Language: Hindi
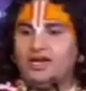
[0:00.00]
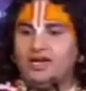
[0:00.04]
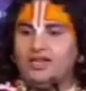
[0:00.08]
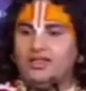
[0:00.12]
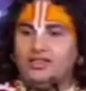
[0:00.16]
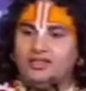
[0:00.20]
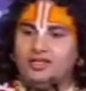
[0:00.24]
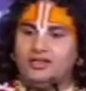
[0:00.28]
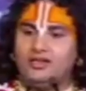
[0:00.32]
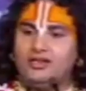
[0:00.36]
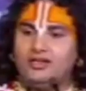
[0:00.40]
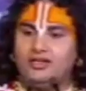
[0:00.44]

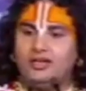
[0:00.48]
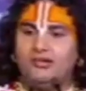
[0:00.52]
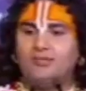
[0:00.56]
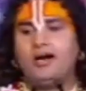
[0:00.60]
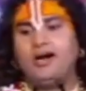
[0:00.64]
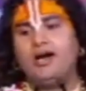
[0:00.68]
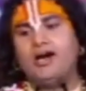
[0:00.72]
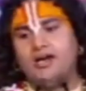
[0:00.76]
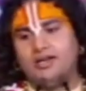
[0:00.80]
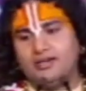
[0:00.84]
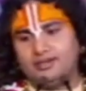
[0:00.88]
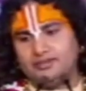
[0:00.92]
अंदर या
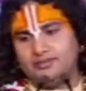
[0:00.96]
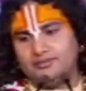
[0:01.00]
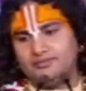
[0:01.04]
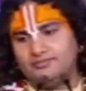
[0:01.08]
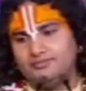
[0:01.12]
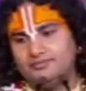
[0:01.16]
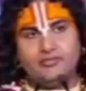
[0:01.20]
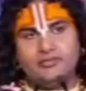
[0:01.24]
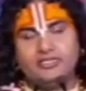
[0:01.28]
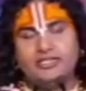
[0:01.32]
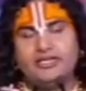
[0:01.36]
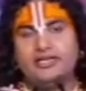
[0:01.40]
बाहर
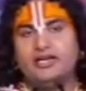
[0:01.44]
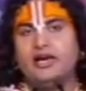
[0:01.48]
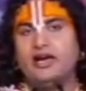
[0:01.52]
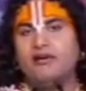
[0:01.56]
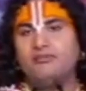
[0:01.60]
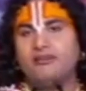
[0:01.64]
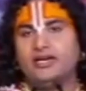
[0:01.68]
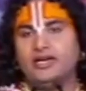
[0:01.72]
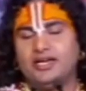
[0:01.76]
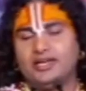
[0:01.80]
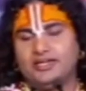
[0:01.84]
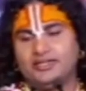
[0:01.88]
से कहा
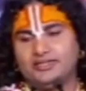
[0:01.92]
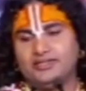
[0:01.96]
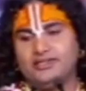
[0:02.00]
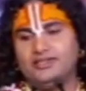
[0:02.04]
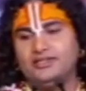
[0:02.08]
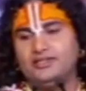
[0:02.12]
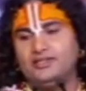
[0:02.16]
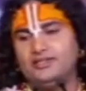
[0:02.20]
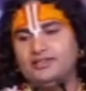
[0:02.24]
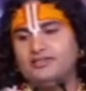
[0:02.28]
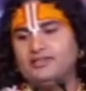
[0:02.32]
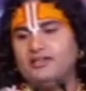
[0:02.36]
महाराज जी
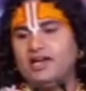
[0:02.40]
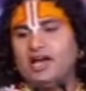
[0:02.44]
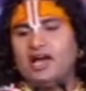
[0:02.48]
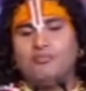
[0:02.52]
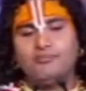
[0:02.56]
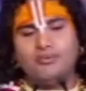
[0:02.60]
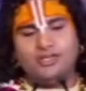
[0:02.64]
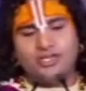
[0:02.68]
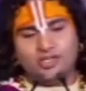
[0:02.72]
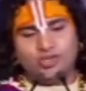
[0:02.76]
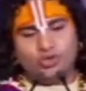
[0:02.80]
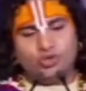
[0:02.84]
आप
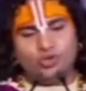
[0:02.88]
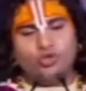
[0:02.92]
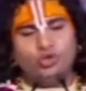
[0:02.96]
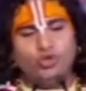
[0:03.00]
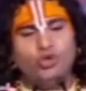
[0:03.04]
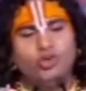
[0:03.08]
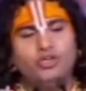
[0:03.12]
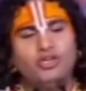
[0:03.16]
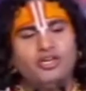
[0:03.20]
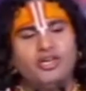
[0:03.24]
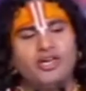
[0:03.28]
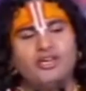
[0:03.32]
हिंदू
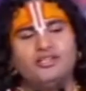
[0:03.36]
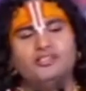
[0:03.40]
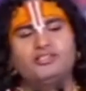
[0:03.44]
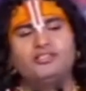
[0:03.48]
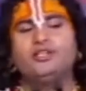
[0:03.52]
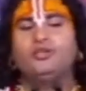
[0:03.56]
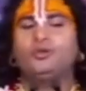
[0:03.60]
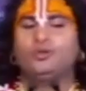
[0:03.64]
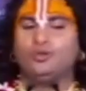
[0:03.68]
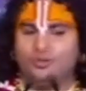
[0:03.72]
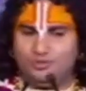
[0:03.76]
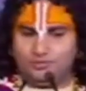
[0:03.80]
लोग कैसे हो